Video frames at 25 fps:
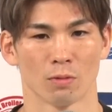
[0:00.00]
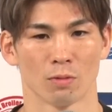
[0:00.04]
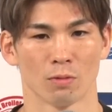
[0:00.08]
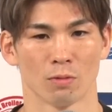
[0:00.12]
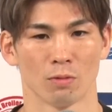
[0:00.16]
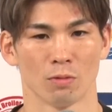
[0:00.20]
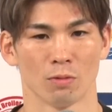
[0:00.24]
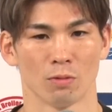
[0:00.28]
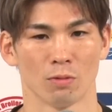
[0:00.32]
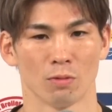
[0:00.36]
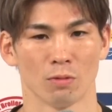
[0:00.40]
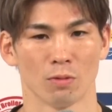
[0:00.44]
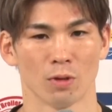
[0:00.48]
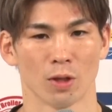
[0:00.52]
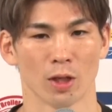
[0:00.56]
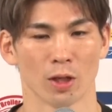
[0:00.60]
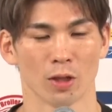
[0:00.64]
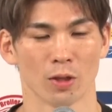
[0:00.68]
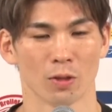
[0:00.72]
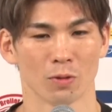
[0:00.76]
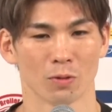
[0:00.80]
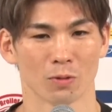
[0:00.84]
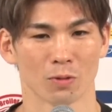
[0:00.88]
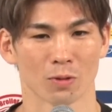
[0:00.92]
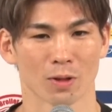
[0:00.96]
上
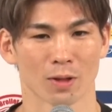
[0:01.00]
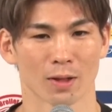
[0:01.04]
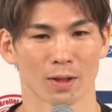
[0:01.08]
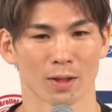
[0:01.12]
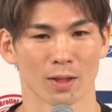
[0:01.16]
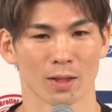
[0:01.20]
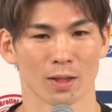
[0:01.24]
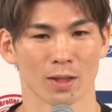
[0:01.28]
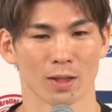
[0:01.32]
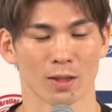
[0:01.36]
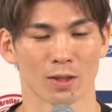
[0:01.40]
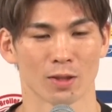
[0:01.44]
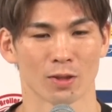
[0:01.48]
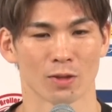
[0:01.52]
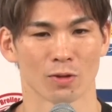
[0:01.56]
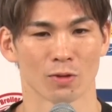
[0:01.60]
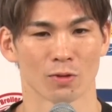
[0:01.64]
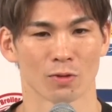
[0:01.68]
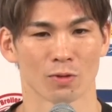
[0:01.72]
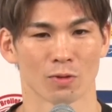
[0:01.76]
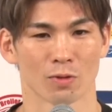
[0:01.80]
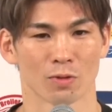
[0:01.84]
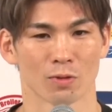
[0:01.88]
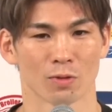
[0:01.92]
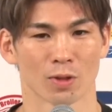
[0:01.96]
の階
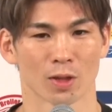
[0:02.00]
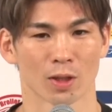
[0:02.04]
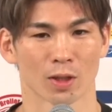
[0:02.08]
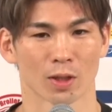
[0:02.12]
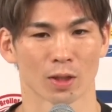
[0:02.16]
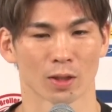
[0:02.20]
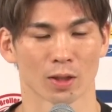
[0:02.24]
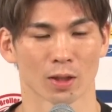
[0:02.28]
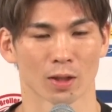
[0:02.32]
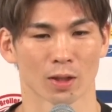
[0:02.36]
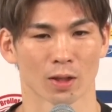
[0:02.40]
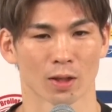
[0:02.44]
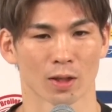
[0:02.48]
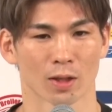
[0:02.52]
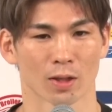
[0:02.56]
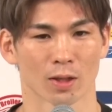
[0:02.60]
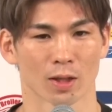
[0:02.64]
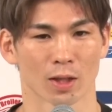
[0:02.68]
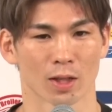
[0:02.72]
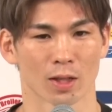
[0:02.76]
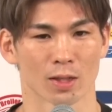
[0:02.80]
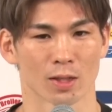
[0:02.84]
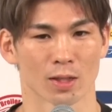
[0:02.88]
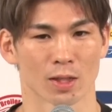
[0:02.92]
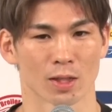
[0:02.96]
級で戦い
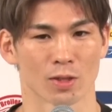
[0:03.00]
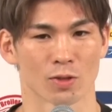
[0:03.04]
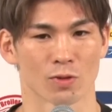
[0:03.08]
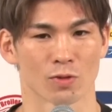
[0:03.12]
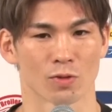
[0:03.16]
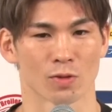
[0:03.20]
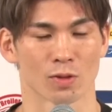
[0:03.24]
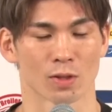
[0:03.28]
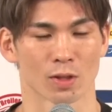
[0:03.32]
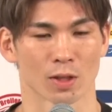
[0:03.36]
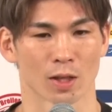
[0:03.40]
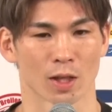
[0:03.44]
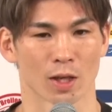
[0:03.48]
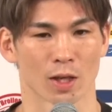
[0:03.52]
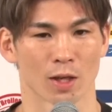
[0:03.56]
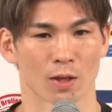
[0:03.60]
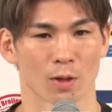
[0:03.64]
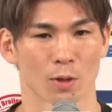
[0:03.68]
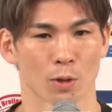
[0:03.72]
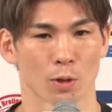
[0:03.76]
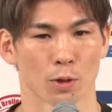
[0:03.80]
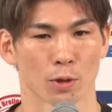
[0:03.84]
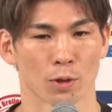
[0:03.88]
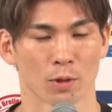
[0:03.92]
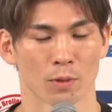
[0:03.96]
たい選手ですかね、
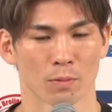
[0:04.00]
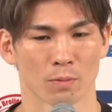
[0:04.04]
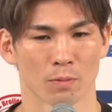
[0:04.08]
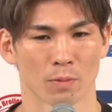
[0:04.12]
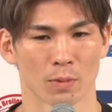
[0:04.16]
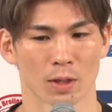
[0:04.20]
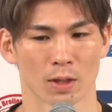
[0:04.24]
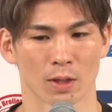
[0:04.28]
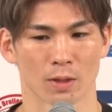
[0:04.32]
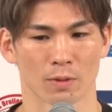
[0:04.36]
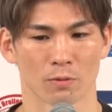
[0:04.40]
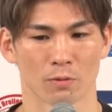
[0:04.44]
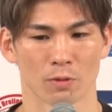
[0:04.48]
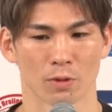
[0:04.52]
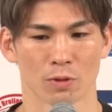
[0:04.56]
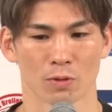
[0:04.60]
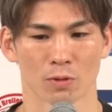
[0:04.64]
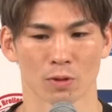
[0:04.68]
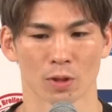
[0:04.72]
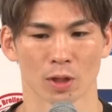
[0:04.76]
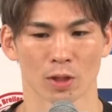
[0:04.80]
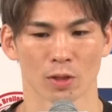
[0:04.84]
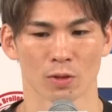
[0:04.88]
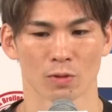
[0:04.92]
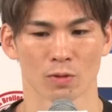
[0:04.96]
まあ、上
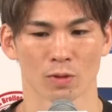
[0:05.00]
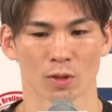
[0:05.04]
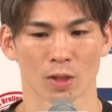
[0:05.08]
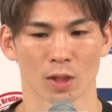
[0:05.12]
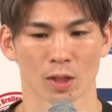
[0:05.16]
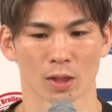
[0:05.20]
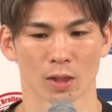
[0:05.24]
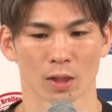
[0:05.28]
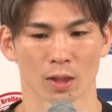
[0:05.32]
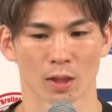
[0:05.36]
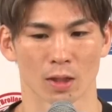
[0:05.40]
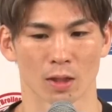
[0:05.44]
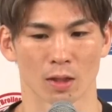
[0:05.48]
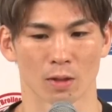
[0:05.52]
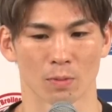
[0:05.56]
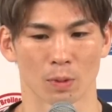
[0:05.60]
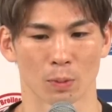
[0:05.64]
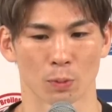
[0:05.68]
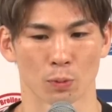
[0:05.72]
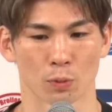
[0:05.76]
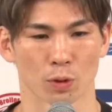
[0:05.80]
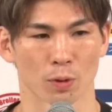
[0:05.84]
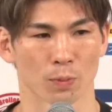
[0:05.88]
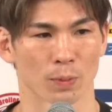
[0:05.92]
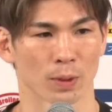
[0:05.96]
の階級に行ったら、まあ、
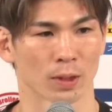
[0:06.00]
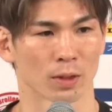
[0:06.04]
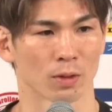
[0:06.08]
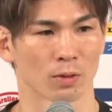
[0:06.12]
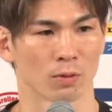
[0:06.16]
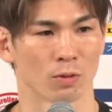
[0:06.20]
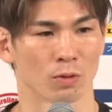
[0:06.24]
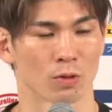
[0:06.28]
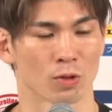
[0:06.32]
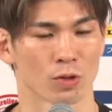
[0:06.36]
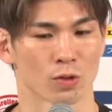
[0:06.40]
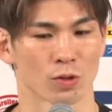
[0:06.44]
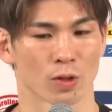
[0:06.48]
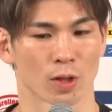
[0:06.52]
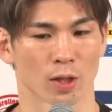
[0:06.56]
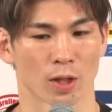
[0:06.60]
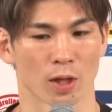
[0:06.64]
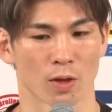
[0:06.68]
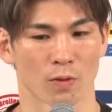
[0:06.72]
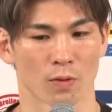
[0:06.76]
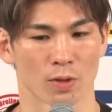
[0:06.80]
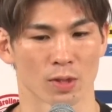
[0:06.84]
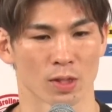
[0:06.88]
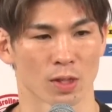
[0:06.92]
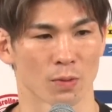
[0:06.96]
僕今60で
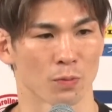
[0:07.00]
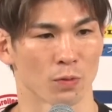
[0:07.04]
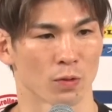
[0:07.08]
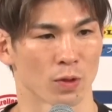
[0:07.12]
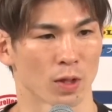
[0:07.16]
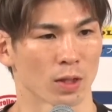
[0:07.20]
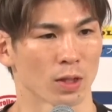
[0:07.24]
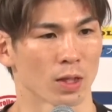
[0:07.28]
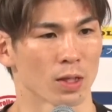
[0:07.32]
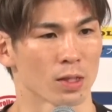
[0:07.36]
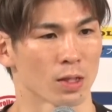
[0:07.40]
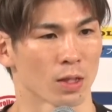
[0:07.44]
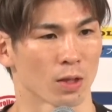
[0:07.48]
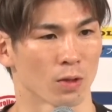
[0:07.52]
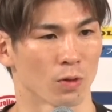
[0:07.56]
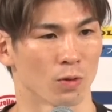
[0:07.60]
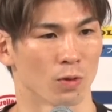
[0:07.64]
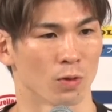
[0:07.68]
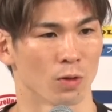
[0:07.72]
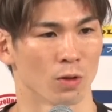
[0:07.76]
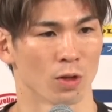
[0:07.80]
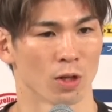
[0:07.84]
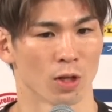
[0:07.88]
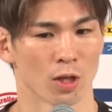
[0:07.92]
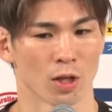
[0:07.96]
k 1チャンピオンになったんですけ
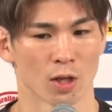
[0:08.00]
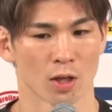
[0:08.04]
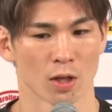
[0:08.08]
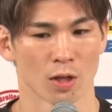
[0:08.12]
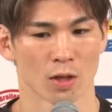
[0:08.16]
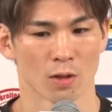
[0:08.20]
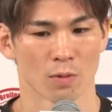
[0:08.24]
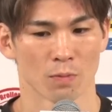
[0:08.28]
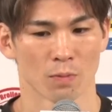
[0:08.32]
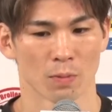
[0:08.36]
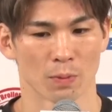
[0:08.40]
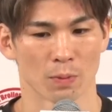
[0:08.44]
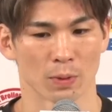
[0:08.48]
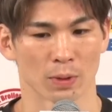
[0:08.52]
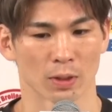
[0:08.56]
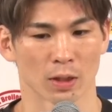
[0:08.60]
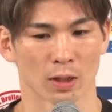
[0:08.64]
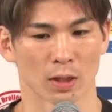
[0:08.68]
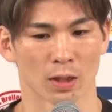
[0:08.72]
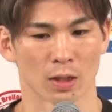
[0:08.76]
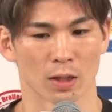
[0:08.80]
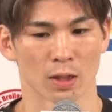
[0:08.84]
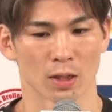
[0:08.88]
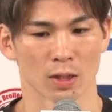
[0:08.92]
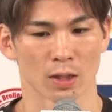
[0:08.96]
ど、まあ、ま
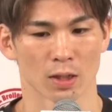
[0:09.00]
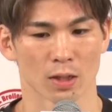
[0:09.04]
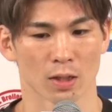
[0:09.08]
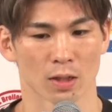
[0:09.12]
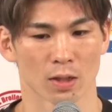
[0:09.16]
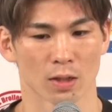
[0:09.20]
た